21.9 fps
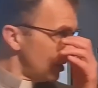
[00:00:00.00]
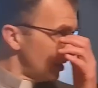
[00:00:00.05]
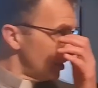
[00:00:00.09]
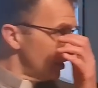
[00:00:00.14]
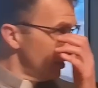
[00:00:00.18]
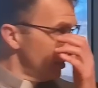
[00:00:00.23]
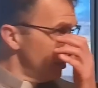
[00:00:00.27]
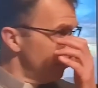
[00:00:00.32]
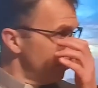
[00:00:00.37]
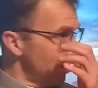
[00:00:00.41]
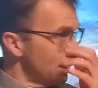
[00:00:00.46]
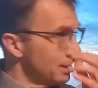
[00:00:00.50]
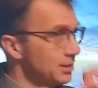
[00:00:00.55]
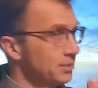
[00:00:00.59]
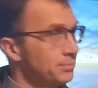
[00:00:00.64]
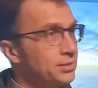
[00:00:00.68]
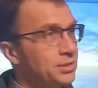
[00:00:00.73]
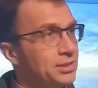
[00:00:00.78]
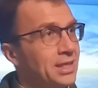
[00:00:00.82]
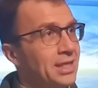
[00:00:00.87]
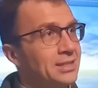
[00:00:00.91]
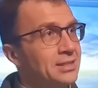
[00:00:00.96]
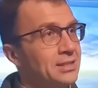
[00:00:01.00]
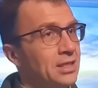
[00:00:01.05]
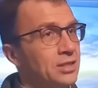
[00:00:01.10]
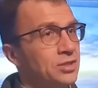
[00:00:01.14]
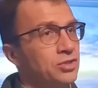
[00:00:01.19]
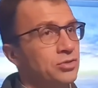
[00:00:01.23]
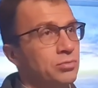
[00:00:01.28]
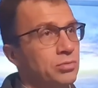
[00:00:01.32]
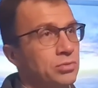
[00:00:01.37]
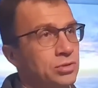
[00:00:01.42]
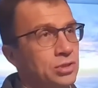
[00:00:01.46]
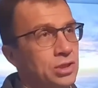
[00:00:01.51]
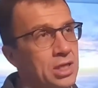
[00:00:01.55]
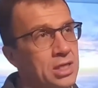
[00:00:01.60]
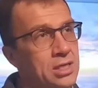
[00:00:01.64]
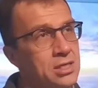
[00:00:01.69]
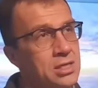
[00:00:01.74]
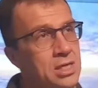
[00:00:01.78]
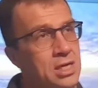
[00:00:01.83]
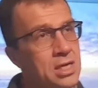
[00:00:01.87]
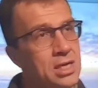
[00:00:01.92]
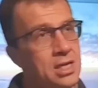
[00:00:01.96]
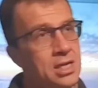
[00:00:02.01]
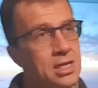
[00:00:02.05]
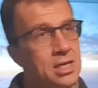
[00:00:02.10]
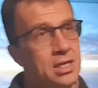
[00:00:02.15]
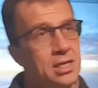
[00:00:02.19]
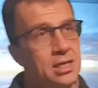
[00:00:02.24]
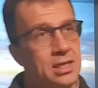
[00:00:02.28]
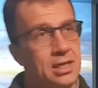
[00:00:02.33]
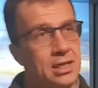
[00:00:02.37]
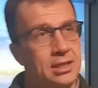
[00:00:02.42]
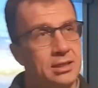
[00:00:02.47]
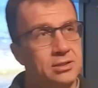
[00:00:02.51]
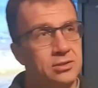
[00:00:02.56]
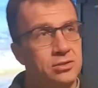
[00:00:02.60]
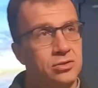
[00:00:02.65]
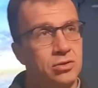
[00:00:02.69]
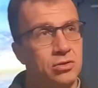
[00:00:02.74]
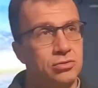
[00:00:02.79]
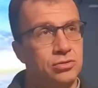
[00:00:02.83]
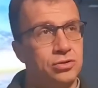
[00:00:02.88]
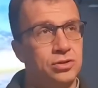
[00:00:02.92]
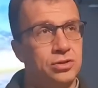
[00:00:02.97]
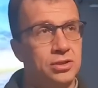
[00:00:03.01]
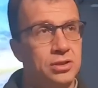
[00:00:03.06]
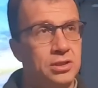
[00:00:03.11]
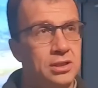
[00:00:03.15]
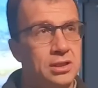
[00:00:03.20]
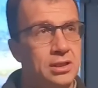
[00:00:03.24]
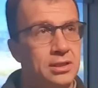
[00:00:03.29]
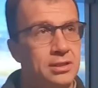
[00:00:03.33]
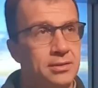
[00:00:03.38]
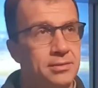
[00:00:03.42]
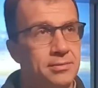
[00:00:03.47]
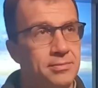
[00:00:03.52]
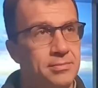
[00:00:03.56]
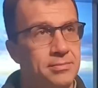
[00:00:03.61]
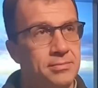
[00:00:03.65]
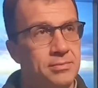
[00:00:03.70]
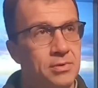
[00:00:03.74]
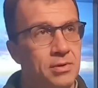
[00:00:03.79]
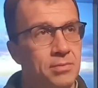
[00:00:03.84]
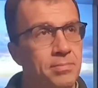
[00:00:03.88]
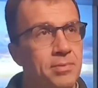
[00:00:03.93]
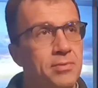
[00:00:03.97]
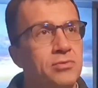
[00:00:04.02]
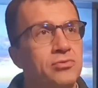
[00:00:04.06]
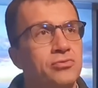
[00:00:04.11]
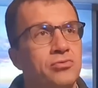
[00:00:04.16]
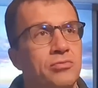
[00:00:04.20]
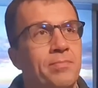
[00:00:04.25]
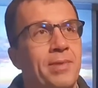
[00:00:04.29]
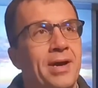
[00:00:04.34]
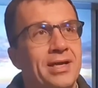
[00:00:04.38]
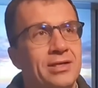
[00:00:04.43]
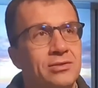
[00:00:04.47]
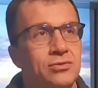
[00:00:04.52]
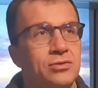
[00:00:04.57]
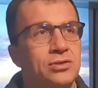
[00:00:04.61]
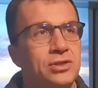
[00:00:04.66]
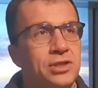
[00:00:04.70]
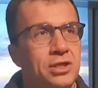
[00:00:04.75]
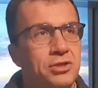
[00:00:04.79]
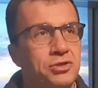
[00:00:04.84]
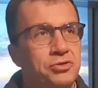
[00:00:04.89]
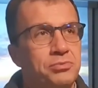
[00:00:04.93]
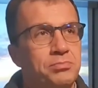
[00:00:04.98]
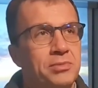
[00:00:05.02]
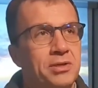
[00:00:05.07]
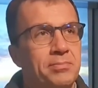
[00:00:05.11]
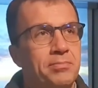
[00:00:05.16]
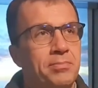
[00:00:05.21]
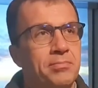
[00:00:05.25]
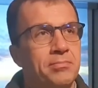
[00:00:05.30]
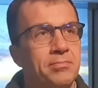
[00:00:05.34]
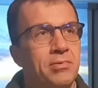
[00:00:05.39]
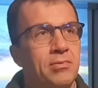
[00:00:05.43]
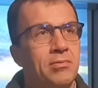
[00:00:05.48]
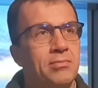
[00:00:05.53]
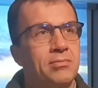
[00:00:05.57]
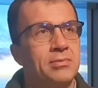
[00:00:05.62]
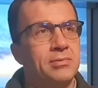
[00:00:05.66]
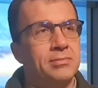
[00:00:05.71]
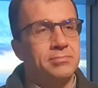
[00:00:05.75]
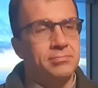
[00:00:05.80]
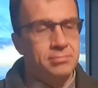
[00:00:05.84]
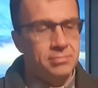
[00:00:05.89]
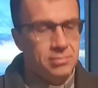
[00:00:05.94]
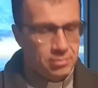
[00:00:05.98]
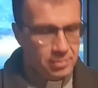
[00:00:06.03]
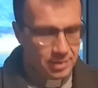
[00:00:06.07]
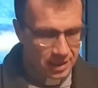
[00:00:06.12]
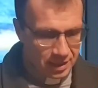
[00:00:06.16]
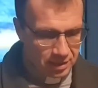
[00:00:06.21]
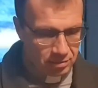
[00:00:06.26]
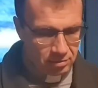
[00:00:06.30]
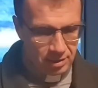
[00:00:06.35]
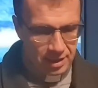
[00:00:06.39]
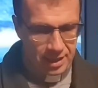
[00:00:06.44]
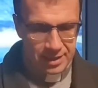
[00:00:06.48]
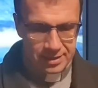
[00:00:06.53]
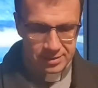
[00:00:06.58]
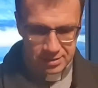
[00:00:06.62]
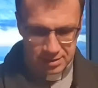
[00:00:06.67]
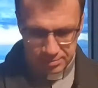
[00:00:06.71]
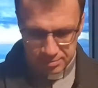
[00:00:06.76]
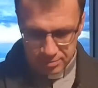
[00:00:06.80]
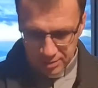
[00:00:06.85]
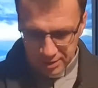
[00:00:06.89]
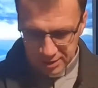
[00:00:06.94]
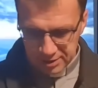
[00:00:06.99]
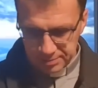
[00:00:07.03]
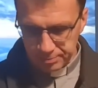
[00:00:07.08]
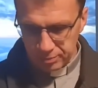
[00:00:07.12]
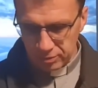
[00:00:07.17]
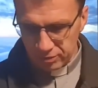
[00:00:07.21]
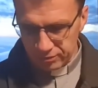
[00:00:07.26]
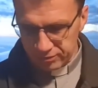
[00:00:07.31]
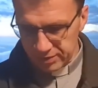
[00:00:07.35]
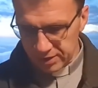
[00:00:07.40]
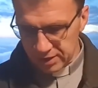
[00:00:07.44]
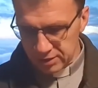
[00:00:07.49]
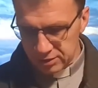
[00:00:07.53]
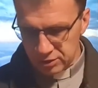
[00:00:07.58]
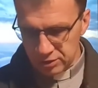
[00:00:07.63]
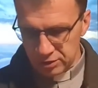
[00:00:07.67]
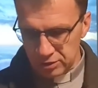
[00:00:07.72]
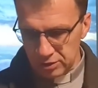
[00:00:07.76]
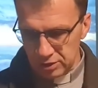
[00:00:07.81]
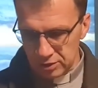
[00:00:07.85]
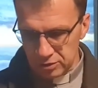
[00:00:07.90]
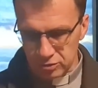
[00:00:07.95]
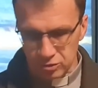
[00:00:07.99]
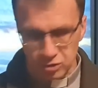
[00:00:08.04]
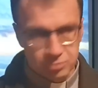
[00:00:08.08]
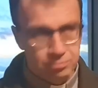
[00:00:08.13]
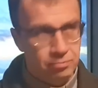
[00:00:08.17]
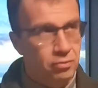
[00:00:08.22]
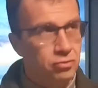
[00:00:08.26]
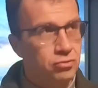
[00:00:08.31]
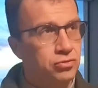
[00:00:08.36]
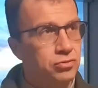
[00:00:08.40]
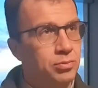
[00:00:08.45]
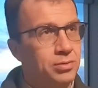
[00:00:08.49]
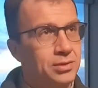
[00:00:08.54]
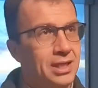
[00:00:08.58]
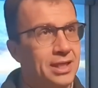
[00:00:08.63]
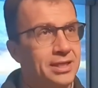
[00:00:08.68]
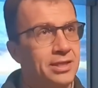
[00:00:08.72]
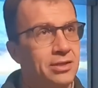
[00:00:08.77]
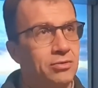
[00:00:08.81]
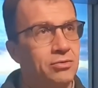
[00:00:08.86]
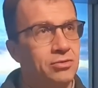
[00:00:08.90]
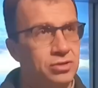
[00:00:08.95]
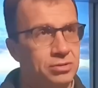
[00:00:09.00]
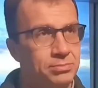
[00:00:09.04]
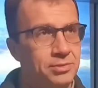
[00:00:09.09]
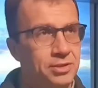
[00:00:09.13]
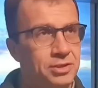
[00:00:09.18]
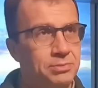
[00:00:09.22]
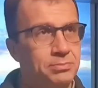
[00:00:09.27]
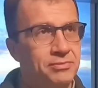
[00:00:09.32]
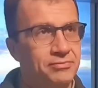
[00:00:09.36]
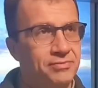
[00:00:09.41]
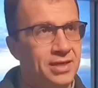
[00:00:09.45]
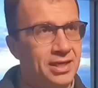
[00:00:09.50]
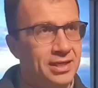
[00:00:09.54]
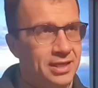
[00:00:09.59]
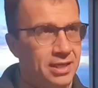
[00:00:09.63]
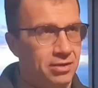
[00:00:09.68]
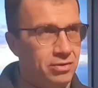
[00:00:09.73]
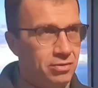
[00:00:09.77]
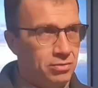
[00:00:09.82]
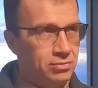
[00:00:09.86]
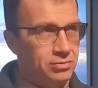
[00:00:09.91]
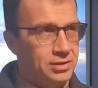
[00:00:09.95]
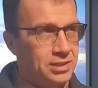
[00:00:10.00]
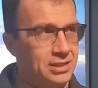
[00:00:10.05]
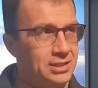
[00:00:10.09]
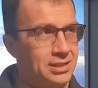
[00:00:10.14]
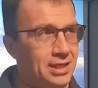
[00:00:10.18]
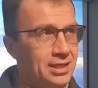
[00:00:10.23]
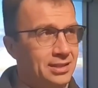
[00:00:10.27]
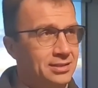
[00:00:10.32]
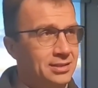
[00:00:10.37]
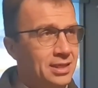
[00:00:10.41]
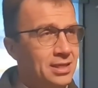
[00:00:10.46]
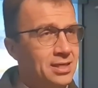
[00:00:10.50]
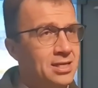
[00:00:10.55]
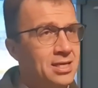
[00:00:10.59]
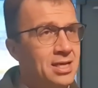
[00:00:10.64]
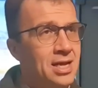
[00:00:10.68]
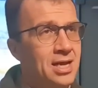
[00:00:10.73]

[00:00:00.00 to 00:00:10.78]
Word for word: jednym razem się tak zdarzyło, że e, coś, e, no po prostu bardzo chcieliśmy, bo e, były rekolekcje, była spowiedź i, i coś poszło, dlatego że mieliśmy wielkie, gorące serce